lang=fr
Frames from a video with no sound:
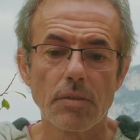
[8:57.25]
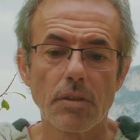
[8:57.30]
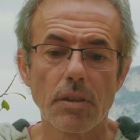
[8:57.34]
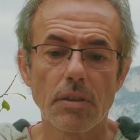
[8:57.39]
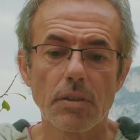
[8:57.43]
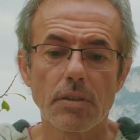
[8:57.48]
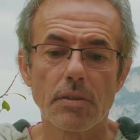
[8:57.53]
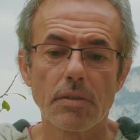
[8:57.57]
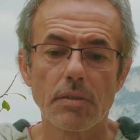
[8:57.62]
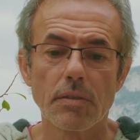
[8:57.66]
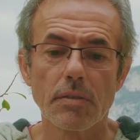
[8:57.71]

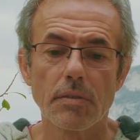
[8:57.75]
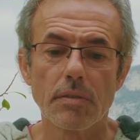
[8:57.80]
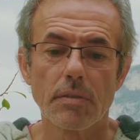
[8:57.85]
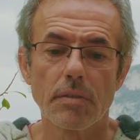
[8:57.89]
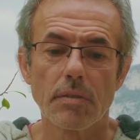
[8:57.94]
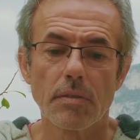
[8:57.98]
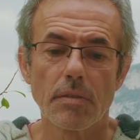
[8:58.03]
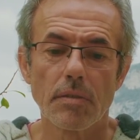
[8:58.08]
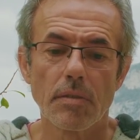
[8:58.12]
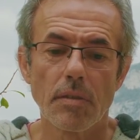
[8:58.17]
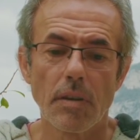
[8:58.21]
Donc
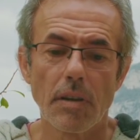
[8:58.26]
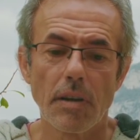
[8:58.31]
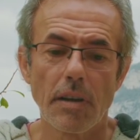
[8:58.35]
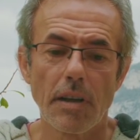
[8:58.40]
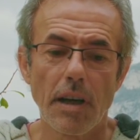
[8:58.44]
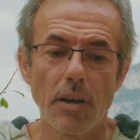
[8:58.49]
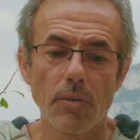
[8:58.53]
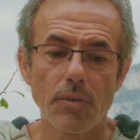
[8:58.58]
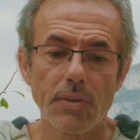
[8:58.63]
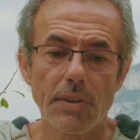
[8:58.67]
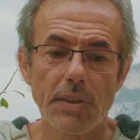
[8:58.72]

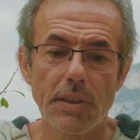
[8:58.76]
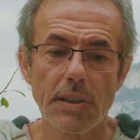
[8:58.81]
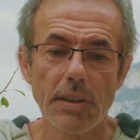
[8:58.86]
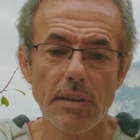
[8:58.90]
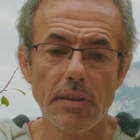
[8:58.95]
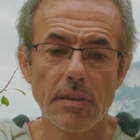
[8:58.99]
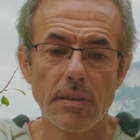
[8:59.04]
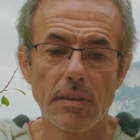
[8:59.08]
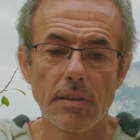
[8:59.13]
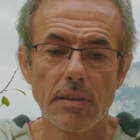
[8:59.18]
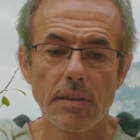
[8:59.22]
là
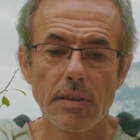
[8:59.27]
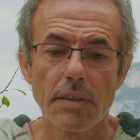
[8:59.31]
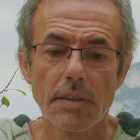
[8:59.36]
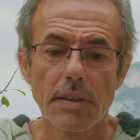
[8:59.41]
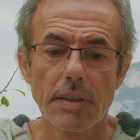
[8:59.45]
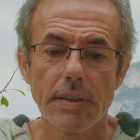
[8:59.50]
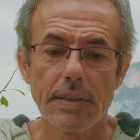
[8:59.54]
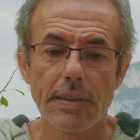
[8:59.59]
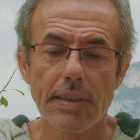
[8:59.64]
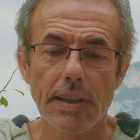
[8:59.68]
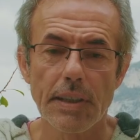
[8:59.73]
aussi,
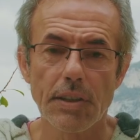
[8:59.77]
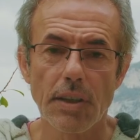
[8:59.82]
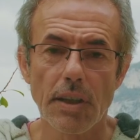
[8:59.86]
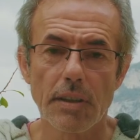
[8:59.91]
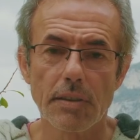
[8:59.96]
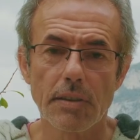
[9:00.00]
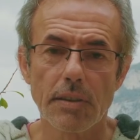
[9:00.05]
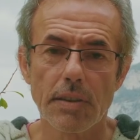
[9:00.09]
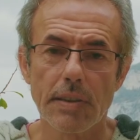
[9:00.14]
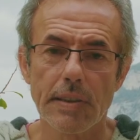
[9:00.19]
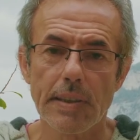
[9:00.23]

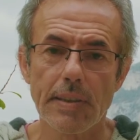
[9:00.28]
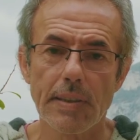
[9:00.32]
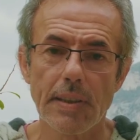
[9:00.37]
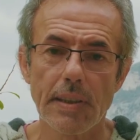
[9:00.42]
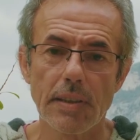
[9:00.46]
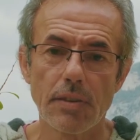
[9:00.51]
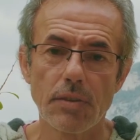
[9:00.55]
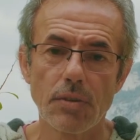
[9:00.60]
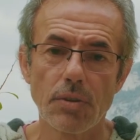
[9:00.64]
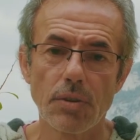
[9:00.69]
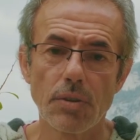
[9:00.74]
sachant que c'est
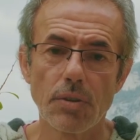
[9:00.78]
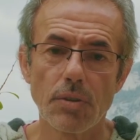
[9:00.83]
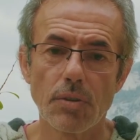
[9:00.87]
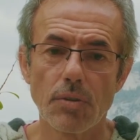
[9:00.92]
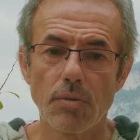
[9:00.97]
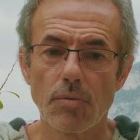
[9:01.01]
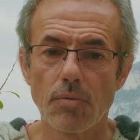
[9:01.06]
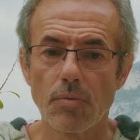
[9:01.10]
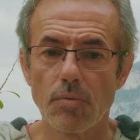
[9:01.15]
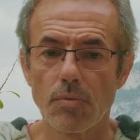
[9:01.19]
ces deux,